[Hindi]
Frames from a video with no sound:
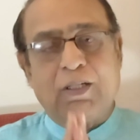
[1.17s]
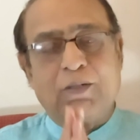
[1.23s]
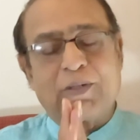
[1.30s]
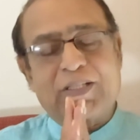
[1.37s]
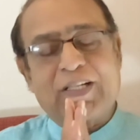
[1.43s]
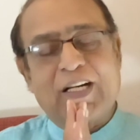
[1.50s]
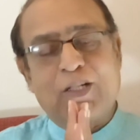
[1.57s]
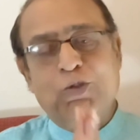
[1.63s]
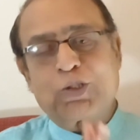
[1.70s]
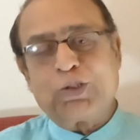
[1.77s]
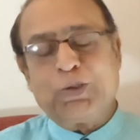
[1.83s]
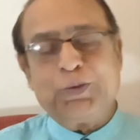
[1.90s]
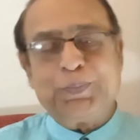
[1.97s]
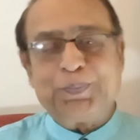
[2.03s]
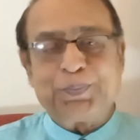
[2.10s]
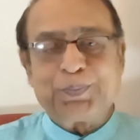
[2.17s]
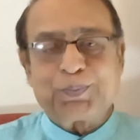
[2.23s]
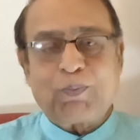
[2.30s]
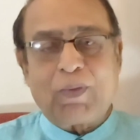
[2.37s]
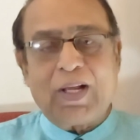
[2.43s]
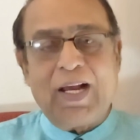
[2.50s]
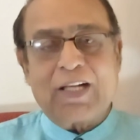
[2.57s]
नमस्कार दोस्तों
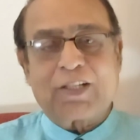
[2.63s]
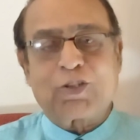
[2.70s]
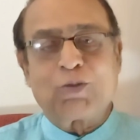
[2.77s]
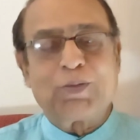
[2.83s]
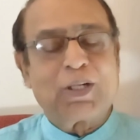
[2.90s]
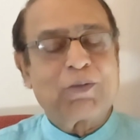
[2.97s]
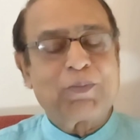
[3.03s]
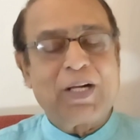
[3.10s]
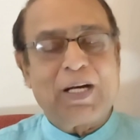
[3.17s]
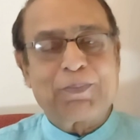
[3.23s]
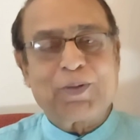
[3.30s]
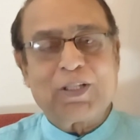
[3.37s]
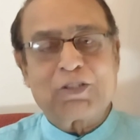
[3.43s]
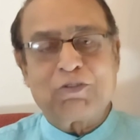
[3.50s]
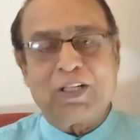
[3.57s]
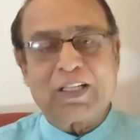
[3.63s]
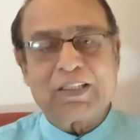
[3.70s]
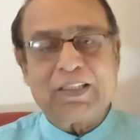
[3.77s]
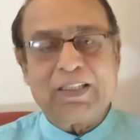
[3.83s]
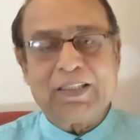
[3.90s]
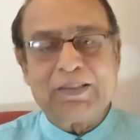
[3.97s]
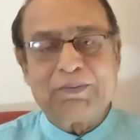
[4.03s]
एस्ट्रोमन में आपका
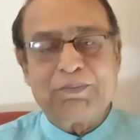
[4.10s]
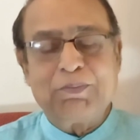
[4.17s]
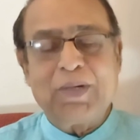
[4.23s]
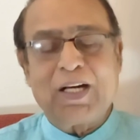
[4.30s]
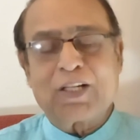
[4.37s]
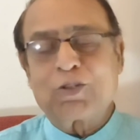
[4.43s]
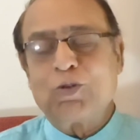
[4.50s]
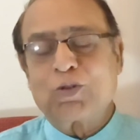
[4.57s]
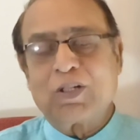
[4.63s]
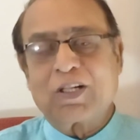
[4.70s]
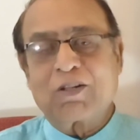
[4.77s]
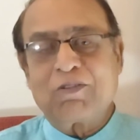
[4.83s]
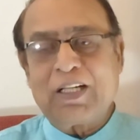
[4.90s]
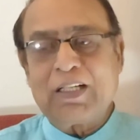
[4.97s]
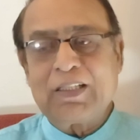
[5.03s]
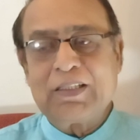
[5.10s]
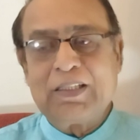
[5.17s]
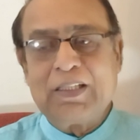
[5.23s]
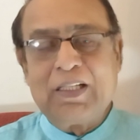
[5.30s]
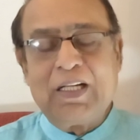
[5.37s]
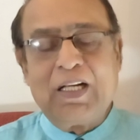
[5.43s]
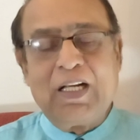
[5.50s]
स्वागत है मैं अशोक अग्रवाल
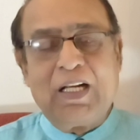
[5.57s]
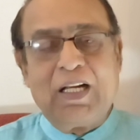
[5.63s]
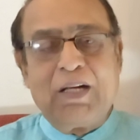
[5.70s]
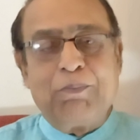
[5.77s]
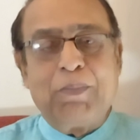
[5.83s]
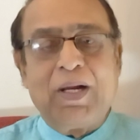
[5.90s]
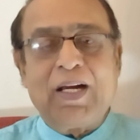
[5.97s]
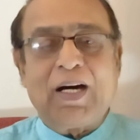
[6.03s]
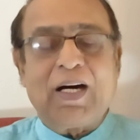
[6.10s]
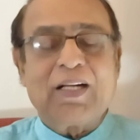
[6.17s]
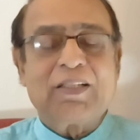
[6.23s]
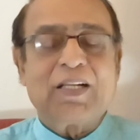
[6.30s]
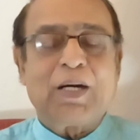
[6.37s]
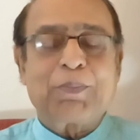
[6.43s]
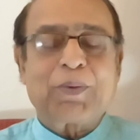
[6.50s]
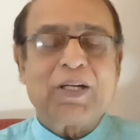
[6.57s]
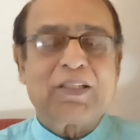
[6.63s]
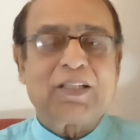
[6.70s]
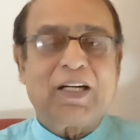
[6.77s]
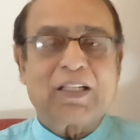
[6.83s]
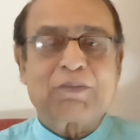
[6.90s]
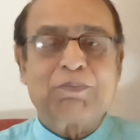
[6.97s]
मैं आज आपके
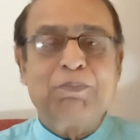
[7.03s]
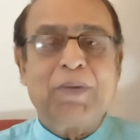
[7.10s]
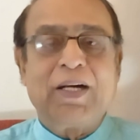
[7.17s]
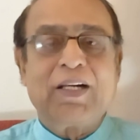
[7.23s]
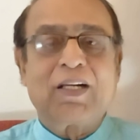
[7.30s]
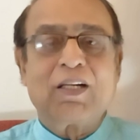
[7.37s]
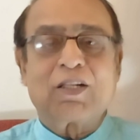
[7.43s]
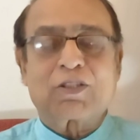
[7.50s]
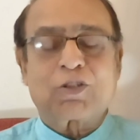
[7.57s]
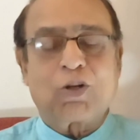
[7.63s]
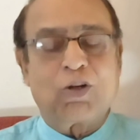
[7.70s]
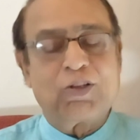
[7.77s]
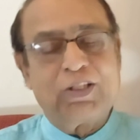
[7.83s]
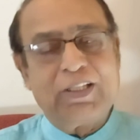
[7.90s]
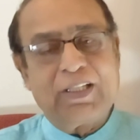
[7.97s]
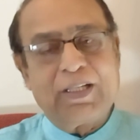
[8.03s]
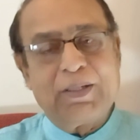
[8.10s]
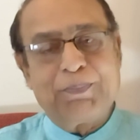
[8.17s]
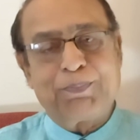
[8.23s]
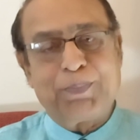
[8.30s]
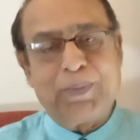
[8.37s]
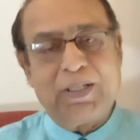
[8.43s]
साथ मेडिकल एस्ट्रोलॉजी
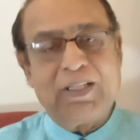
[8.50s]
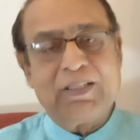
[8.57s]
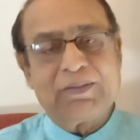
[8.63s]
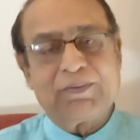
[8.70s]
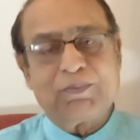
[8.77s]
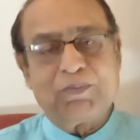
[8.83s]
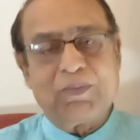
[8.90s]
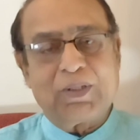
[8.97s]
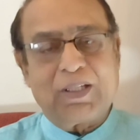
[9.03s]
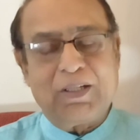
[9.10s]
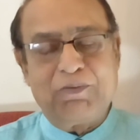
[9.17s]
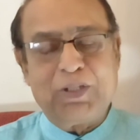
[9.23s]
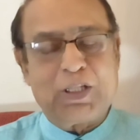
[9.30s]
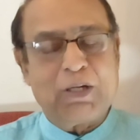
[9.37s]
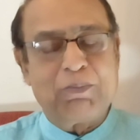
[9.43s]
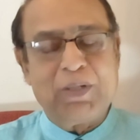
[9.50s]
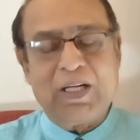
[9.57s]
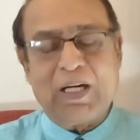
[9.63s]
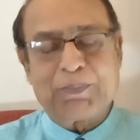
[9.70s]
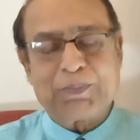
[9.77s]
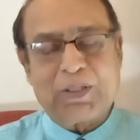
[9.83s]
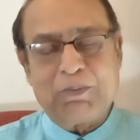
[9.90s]
के पे के विषय में
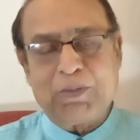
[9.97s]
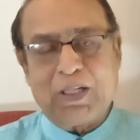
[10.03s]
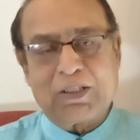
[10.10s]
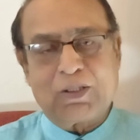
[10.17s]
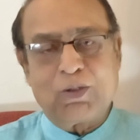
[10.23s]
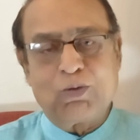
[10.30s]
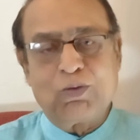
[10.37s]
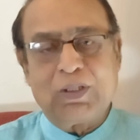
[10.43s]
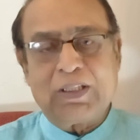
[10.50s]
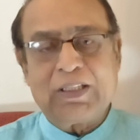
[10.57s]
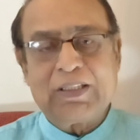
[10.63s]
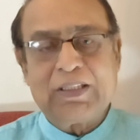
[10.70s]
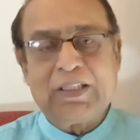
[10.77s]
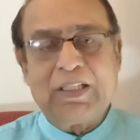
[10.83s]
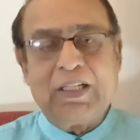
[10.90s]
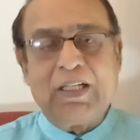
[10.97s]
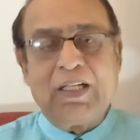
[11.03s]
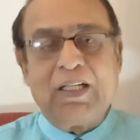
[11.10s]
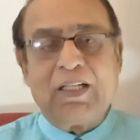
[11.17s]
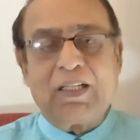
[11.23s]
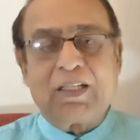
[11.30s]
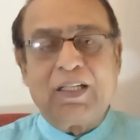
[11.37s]
आपसे बात करूंगा
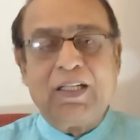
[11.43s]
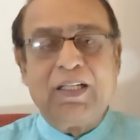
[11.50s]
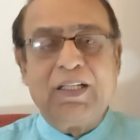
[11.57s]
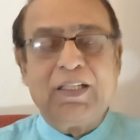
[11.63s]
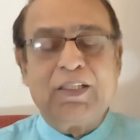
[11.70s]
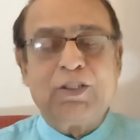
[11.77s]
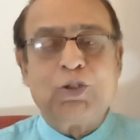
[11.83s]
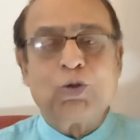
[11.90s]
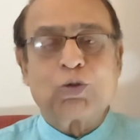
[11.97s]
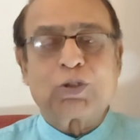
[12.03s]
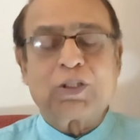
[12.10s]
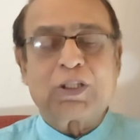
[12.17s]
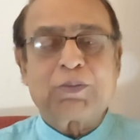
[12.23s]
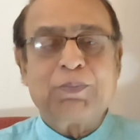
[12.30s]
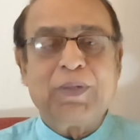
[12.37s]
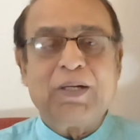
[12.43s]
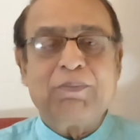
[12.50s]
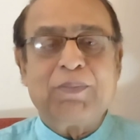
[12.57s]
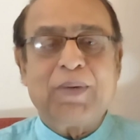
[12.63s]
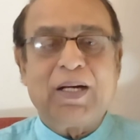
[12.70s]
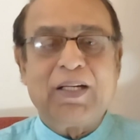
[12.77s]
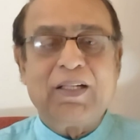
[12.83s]
कि ज्योतिष में
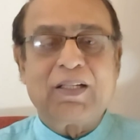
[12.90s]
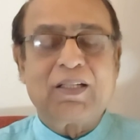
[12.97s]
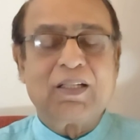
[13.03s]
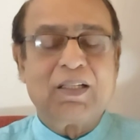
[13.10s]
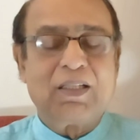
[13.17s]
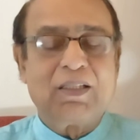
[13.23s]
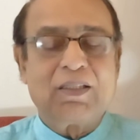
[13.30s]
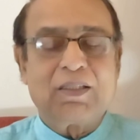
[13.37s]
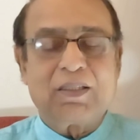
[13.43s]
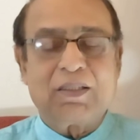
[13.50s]
मेडिकल